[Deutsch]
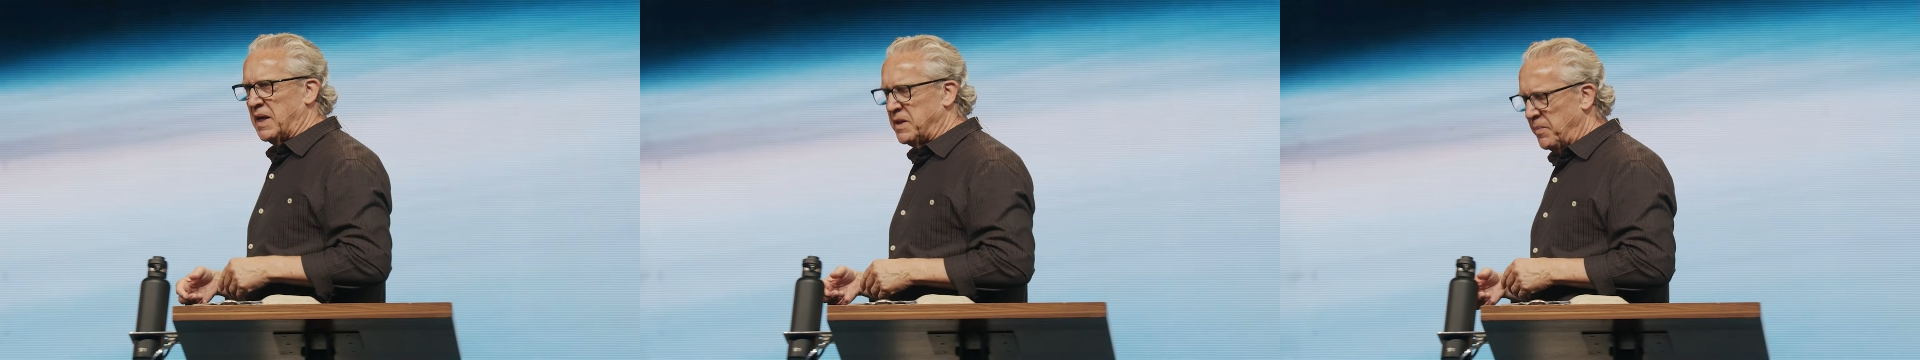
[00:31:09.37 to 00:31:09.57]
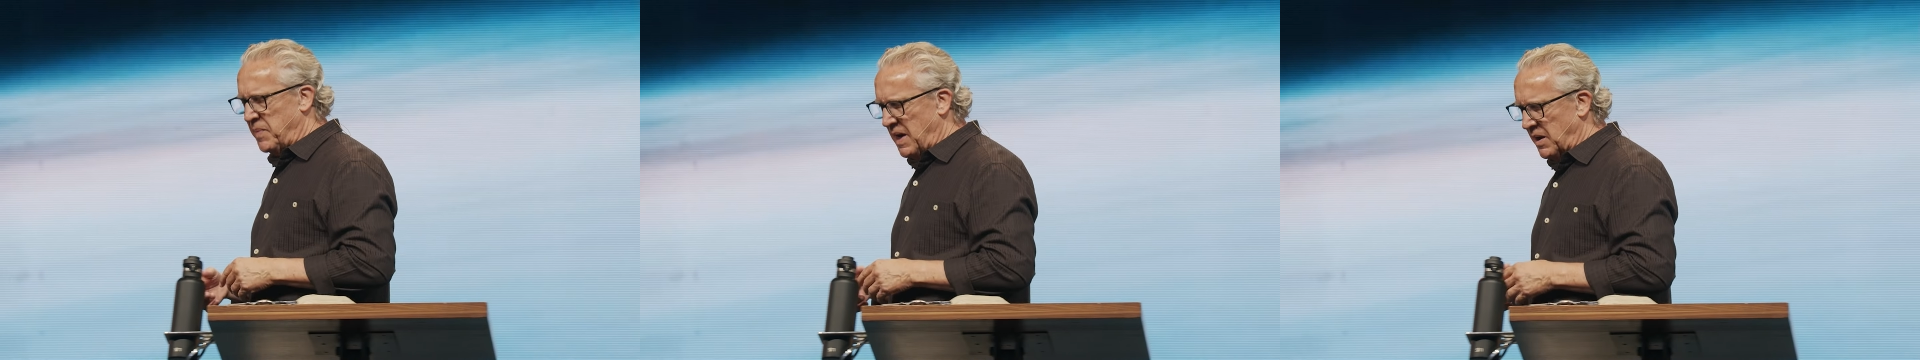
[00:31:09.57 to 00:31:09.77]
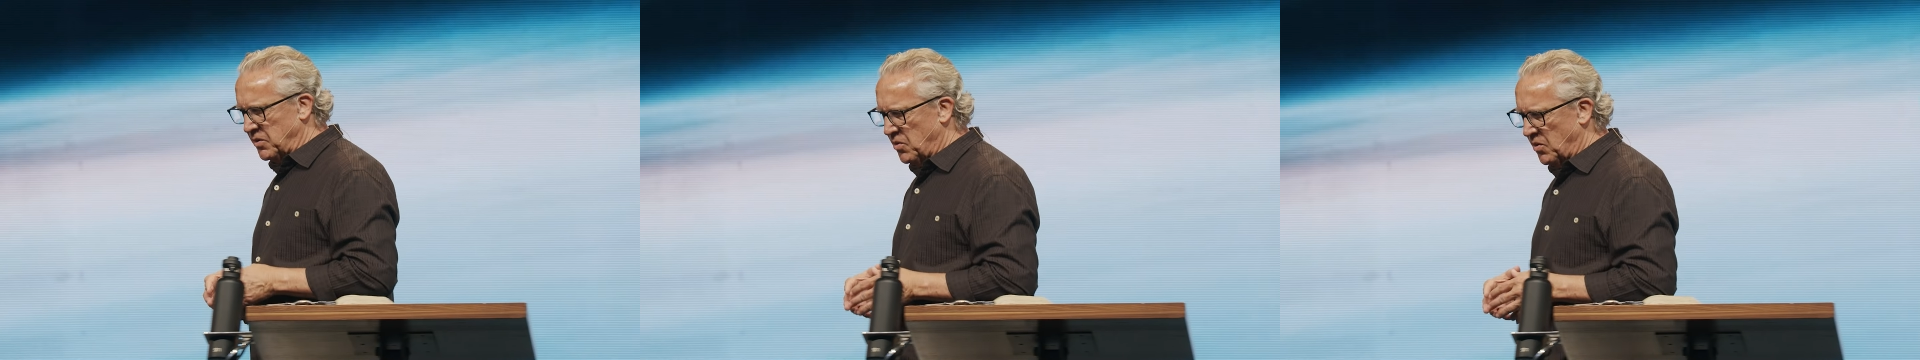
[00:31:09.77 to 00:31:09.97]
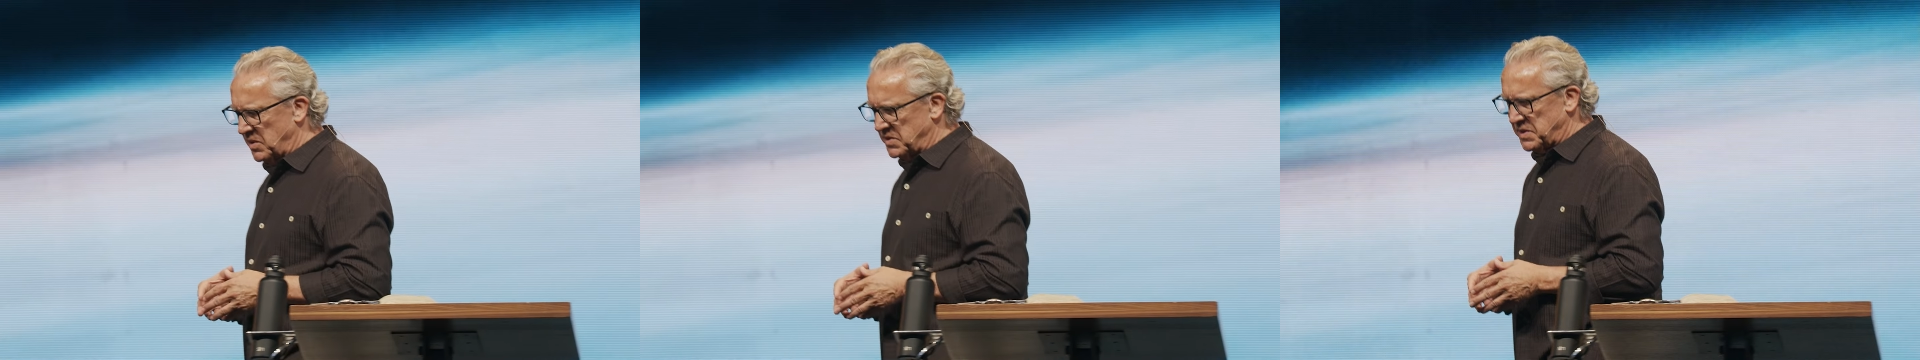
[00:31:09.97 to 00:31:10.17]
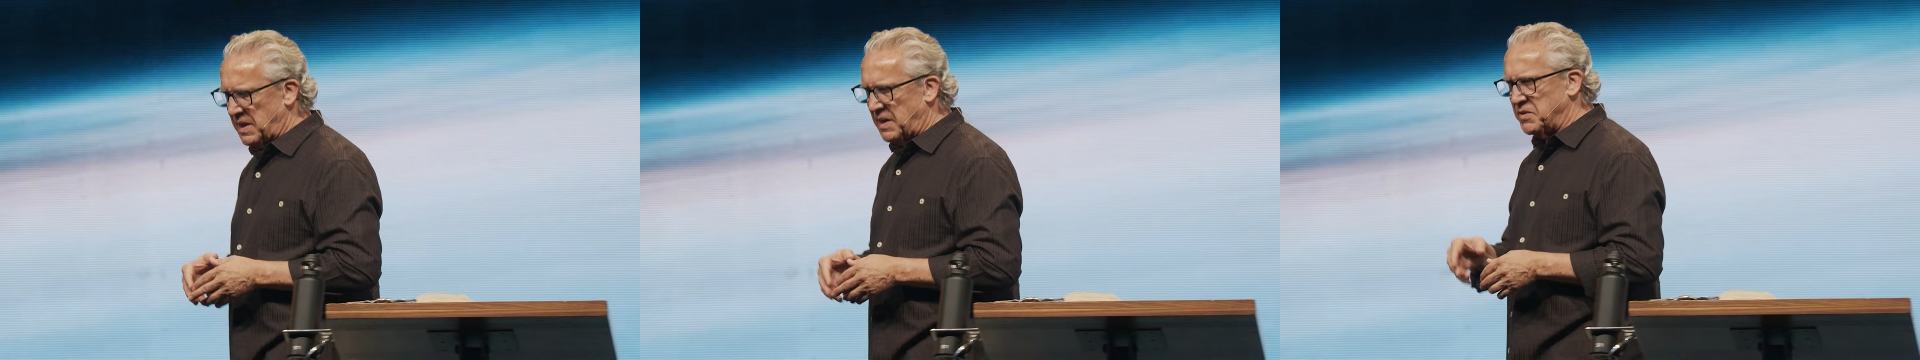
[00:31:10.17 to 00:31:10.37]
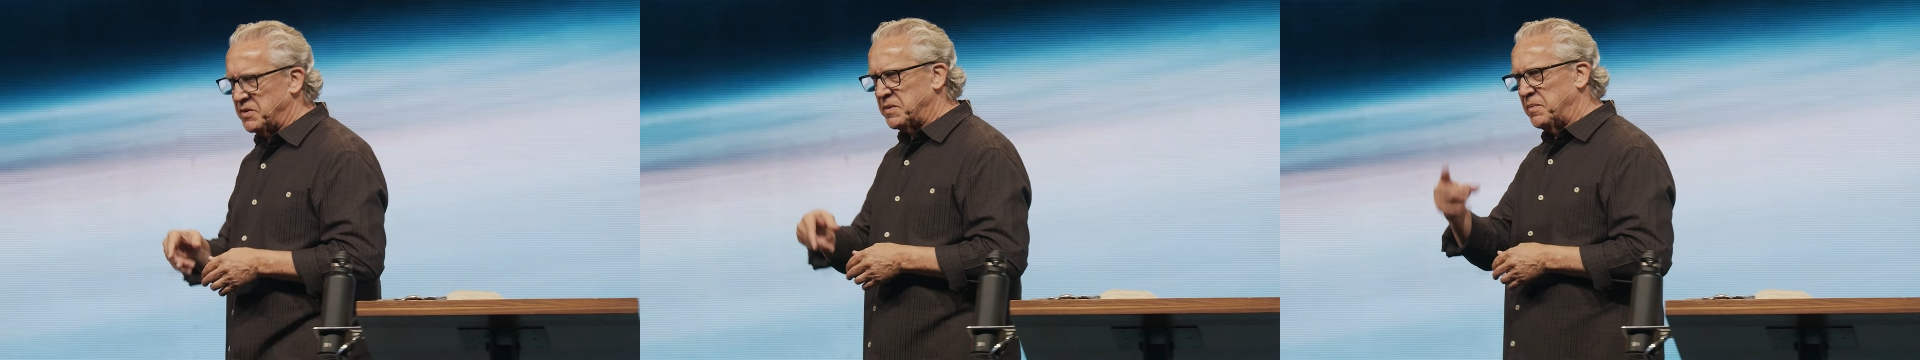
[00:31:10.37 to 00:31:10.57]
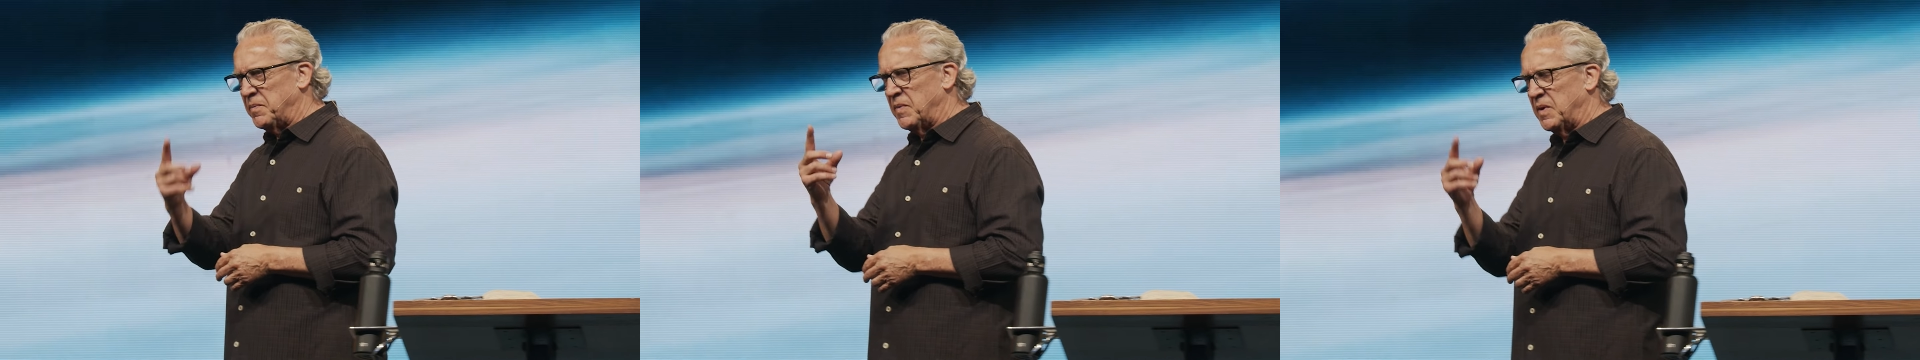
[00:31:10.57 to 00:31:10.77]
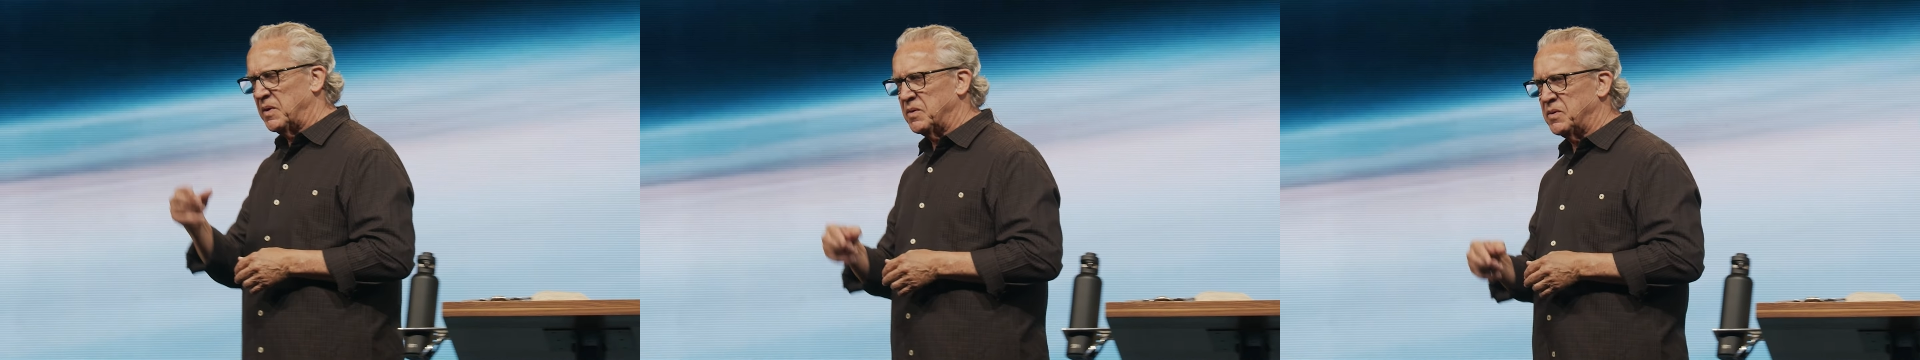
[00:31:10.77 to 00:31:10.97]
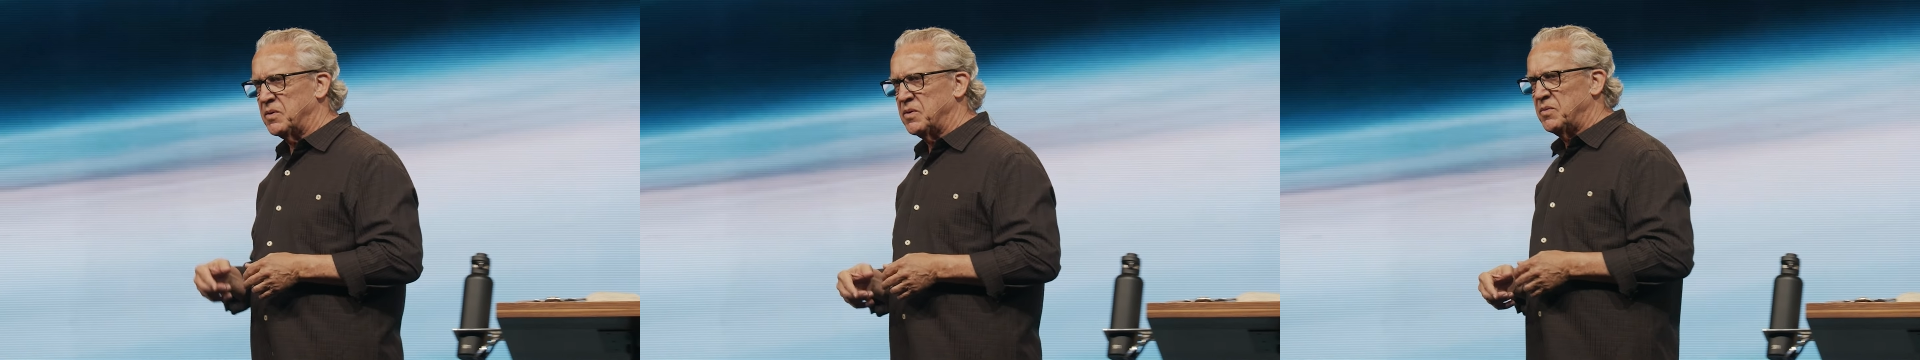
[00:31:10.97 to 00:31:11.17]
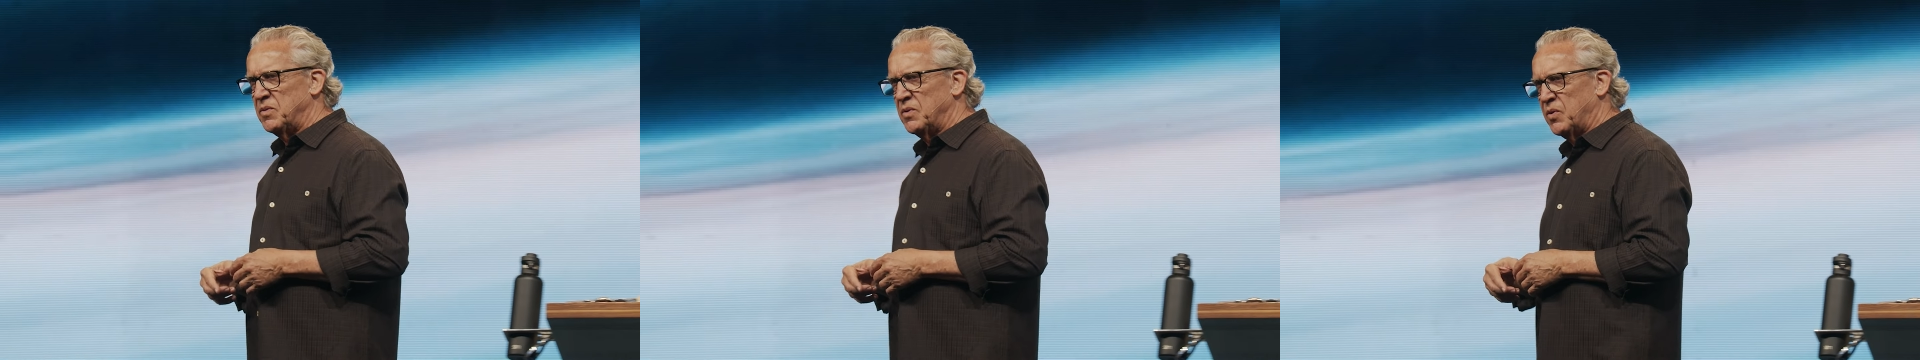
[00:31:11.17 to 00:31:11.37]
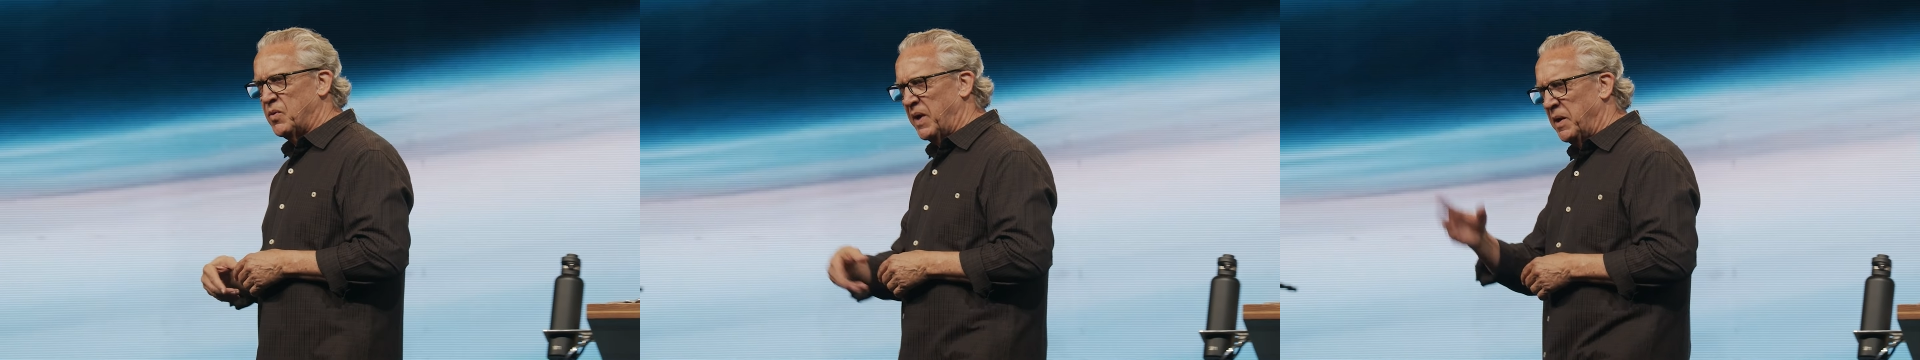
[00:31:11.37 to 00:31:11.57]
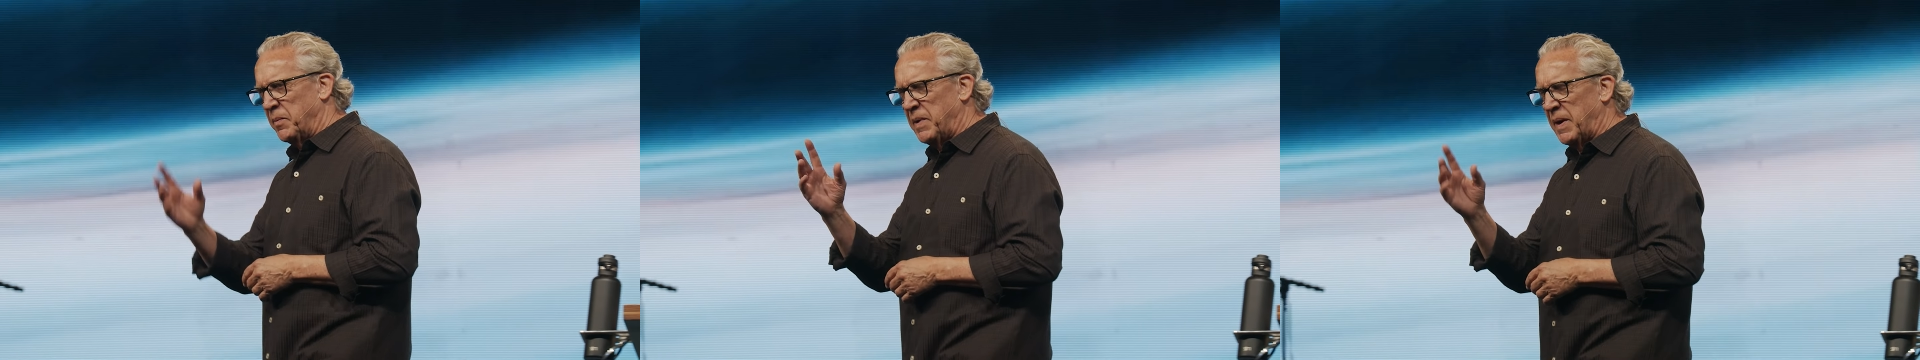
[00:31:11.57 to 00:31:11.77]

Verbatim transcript: Heute Morgen, als ich an den Türen hinten stand,